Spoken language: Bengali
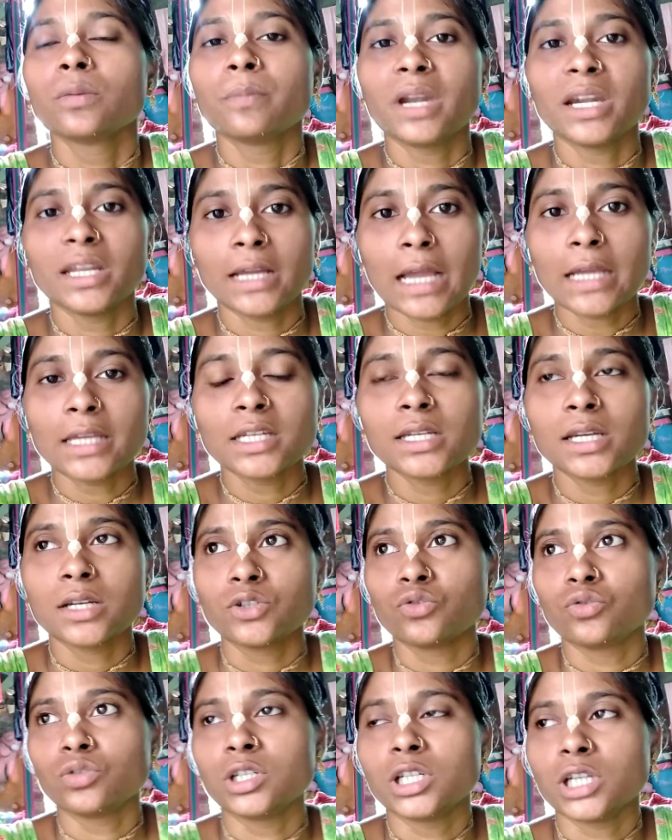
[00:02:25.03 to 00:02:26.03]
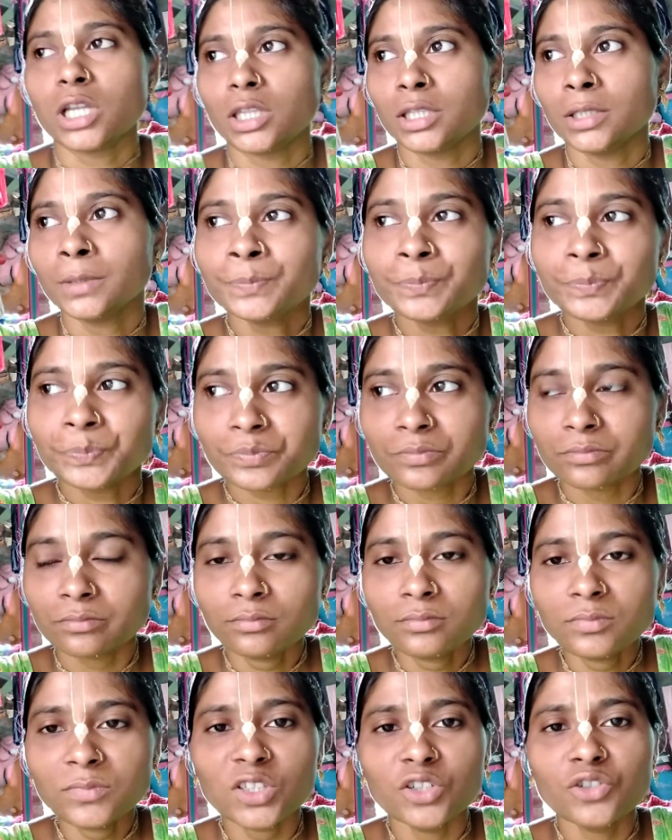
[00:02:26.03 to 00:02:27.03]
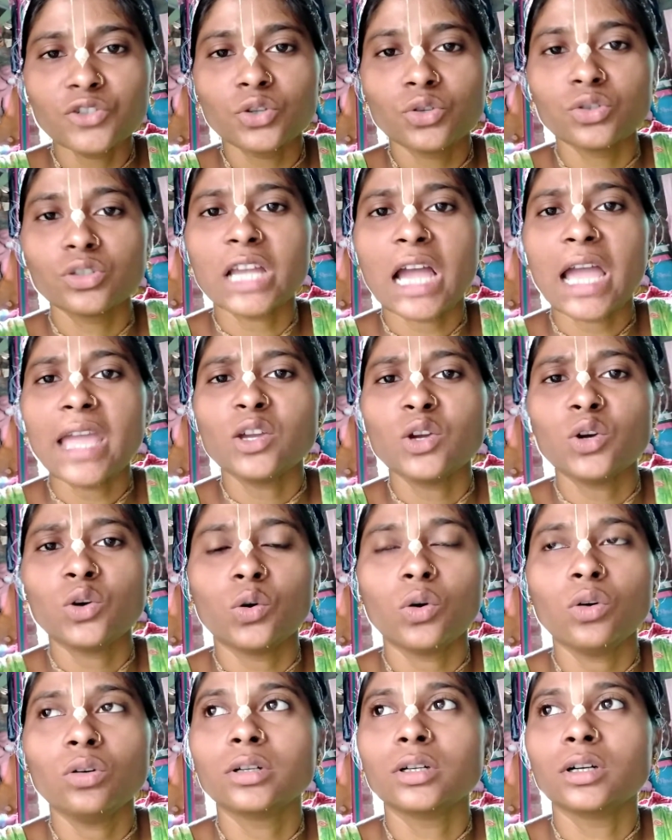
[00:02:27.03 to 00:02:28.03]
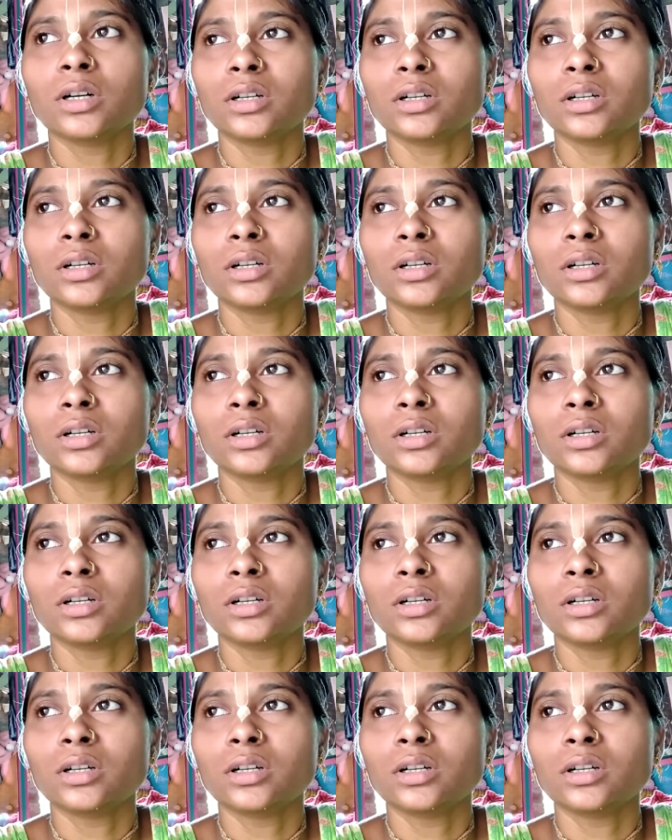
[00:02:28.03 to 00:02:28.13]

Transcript: মানে কাকি শাশুড়ির সাথে সো যাই হোক